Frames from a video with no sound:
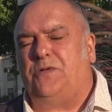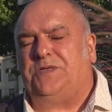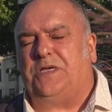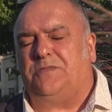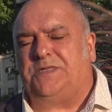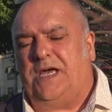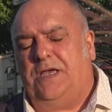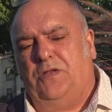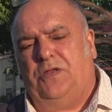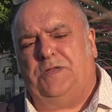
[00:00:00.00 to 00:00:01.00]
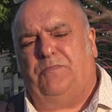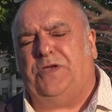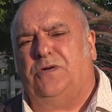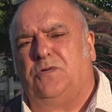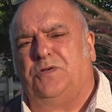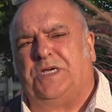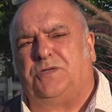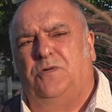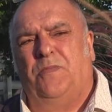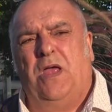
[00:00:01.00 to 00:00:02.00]
aussi comme ça euh, dans les pays
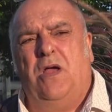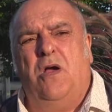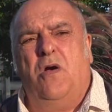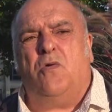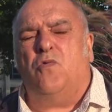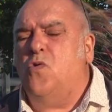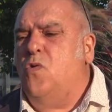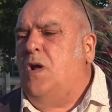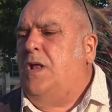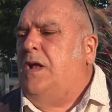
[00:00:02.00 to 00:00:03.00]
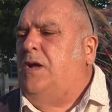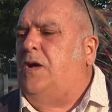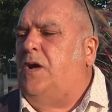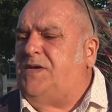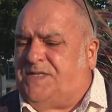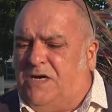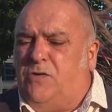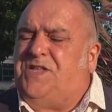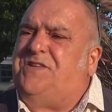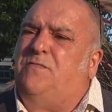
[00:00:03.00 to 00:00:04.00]
anglo-saxons, où c'est
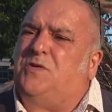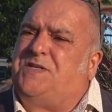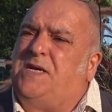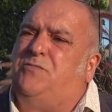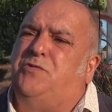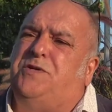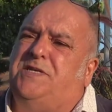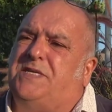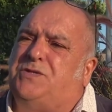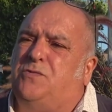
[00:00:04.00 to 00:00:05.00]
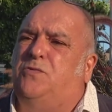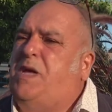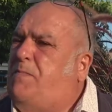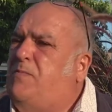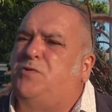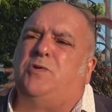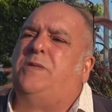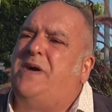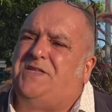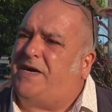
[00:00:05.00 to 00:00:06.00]
relativement simple d'utilisation, où il n'y a pas besoin
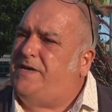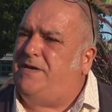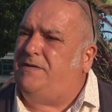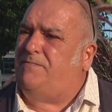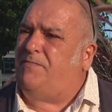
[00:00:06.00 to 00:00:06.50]
de matériel.